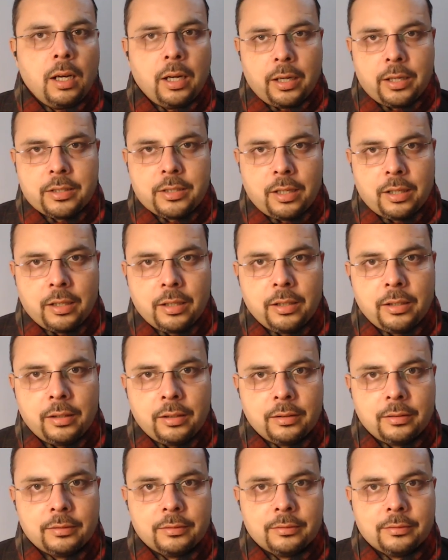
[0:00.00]
आगे जाना है
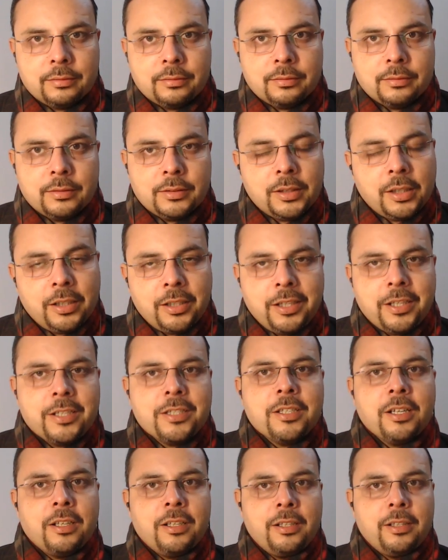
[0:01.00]
या
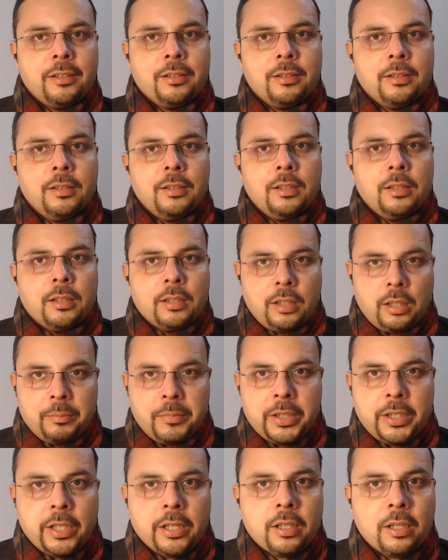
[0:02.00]
नहीं जाना है क्या
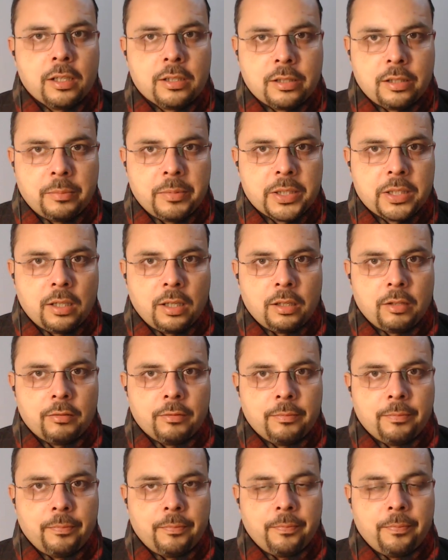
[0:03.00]
मैं ठीक रास्ते पर जा रहा
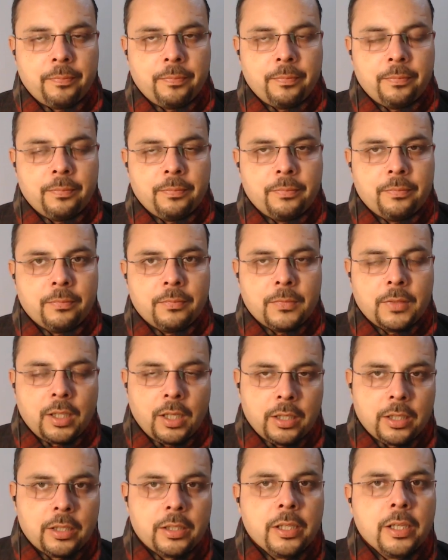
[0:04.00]
हूँ
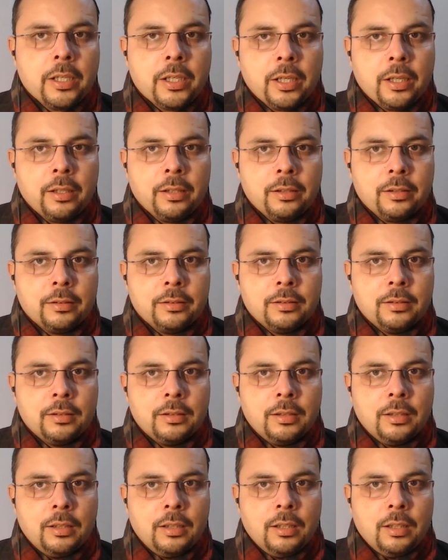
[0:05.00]
क्या यह ठीक है
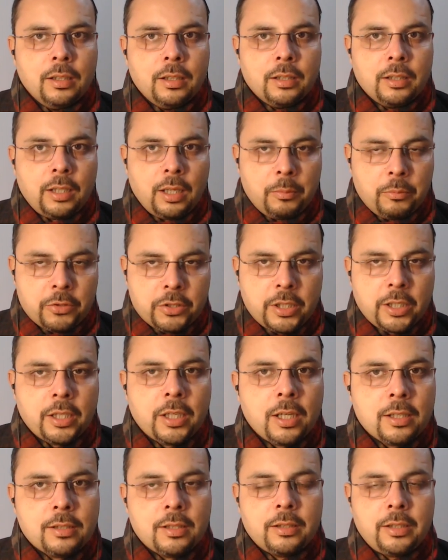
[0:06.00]
क्या मुझे ये
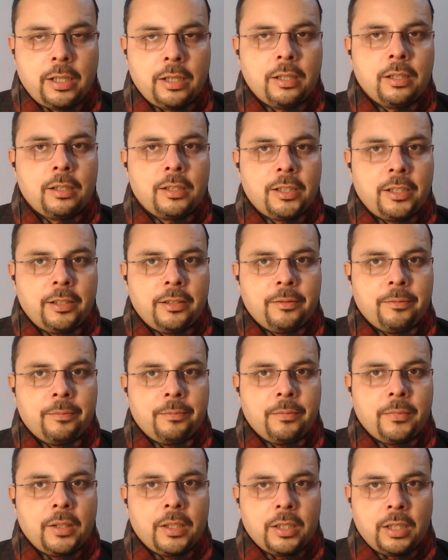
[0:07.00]
रास्ता तय करना है
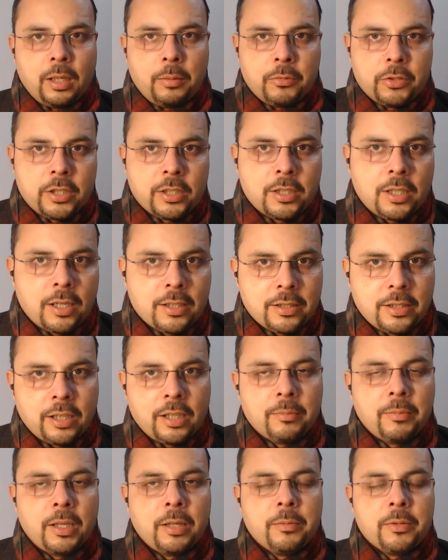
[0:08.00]
क्या मुझे इस रास्ते
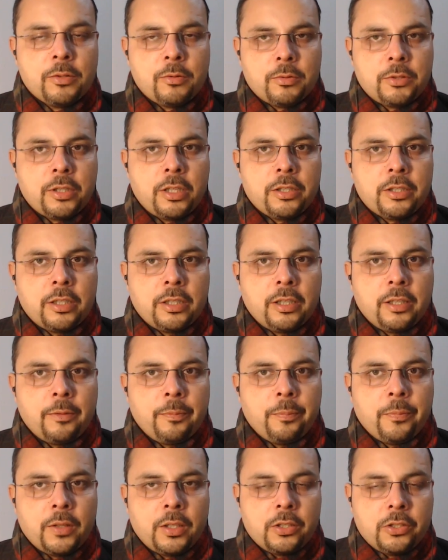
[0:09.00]
के बारे में सोचना चाहिए
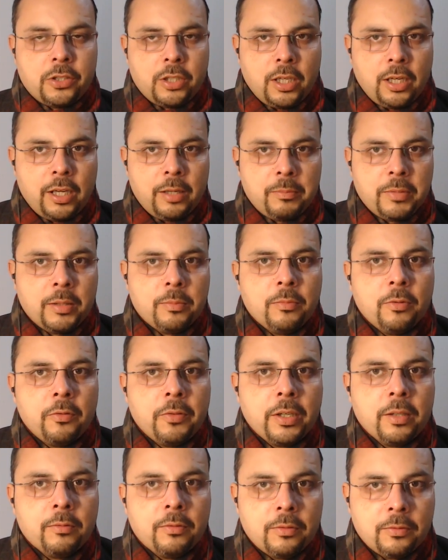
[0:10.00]
शेल आई बी
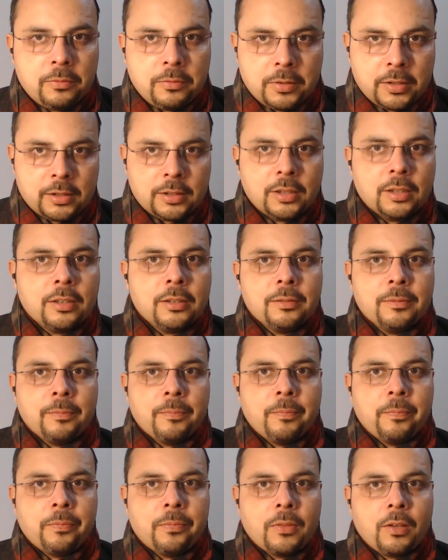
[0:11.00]
मूविंग फर्दर
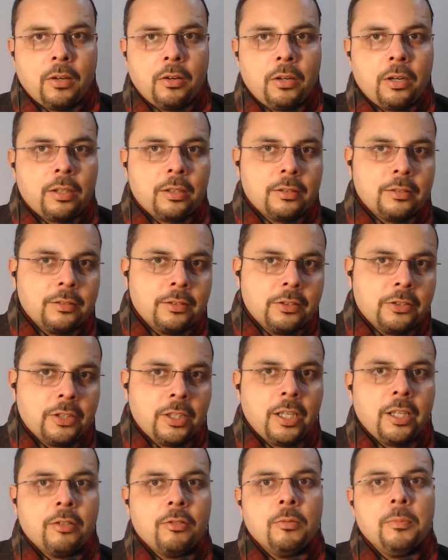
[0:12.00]
और
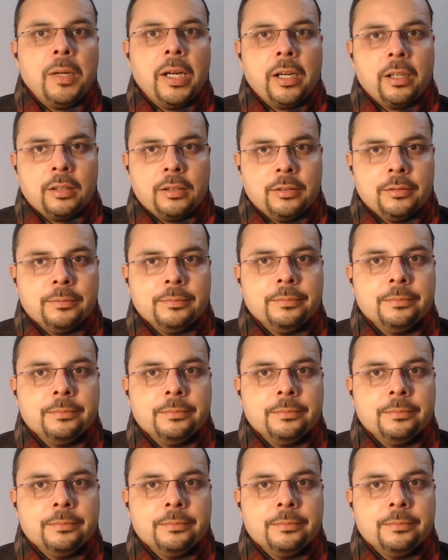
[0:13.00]
शेल आई गो बैक